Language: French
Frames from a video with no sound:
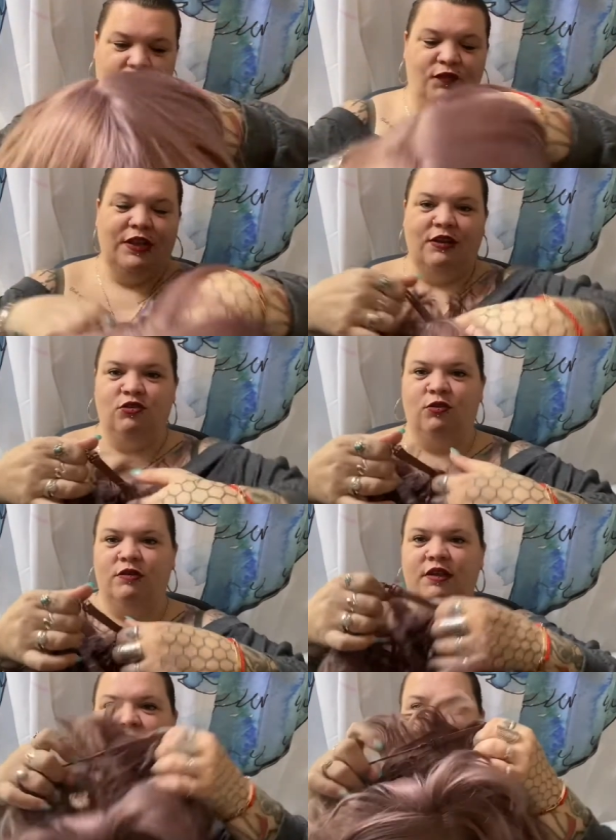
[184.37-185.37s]
fait, elle se
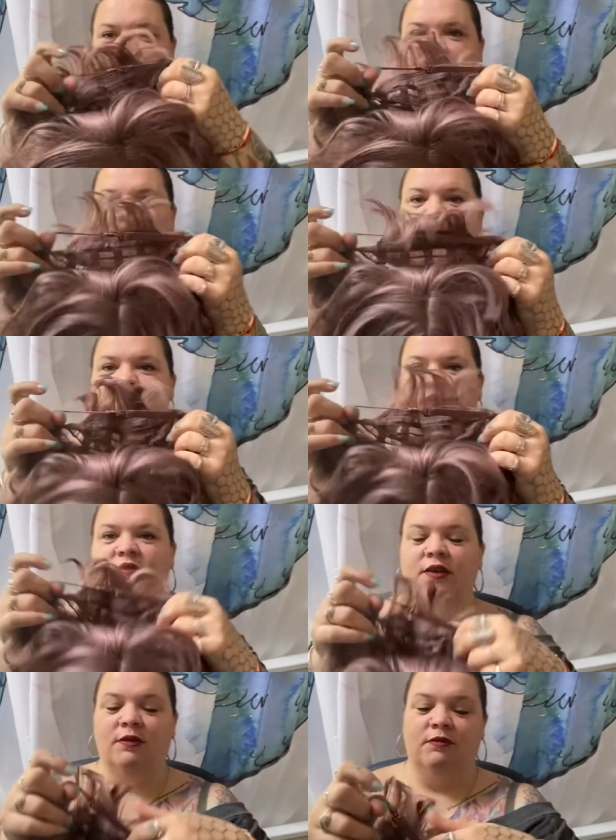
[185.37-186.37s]
resserre comme ceci. Vous
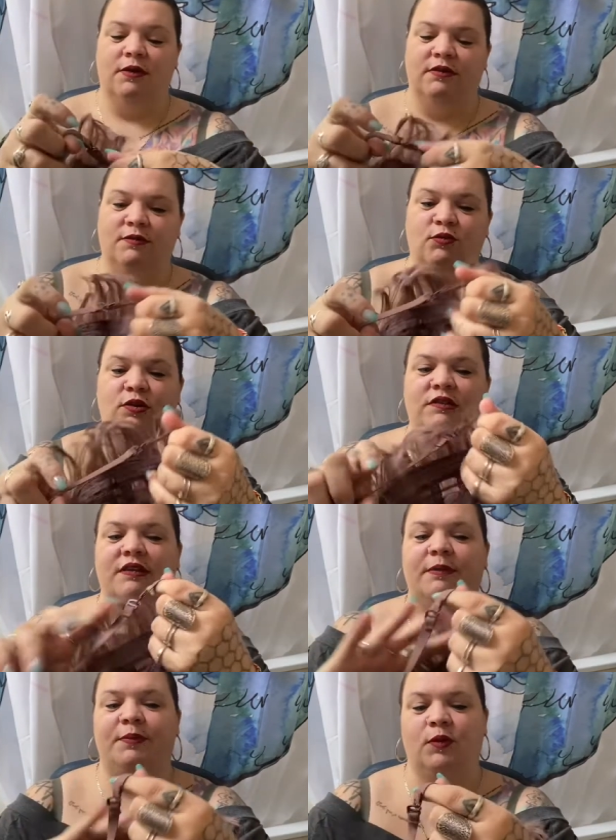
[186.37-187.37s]
avez, si vous connaissez
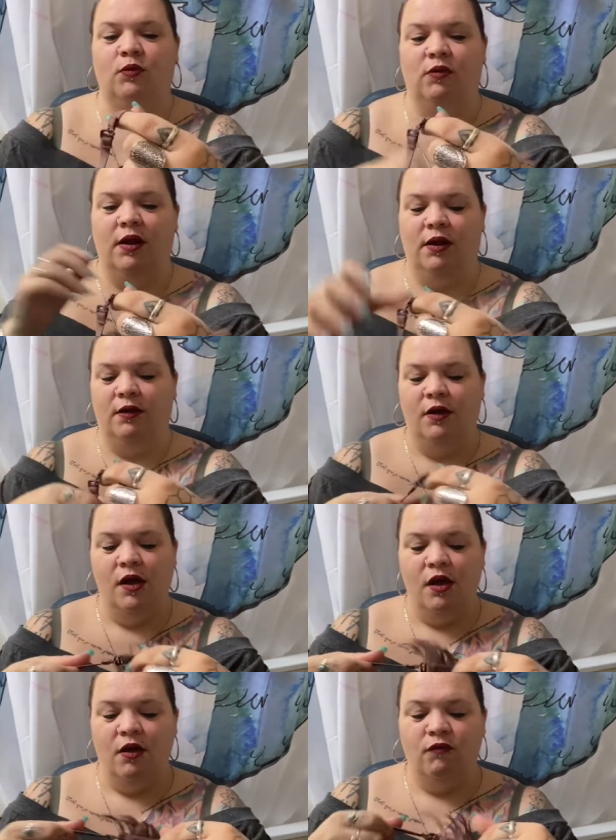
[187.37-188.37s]
les perruques, voilà,
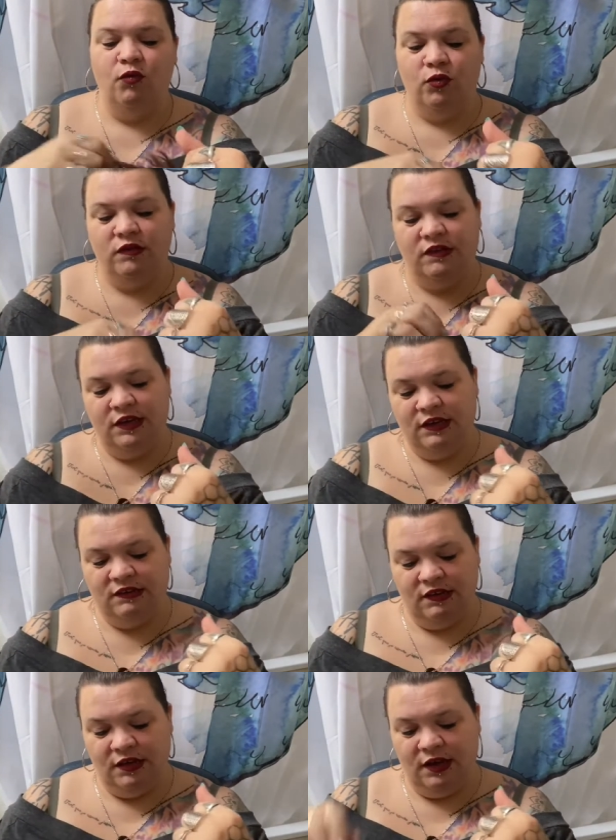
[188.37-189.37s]
vous resserrez,
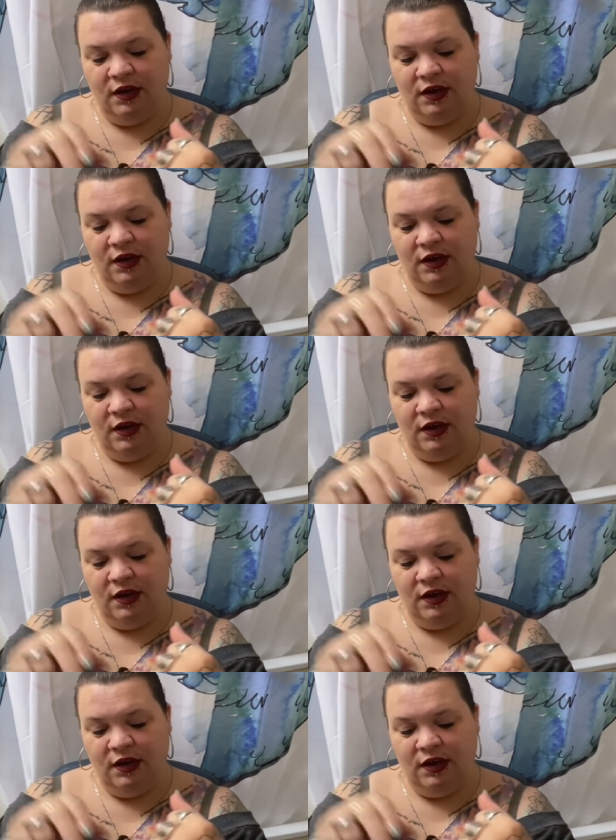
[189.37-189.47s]
etc.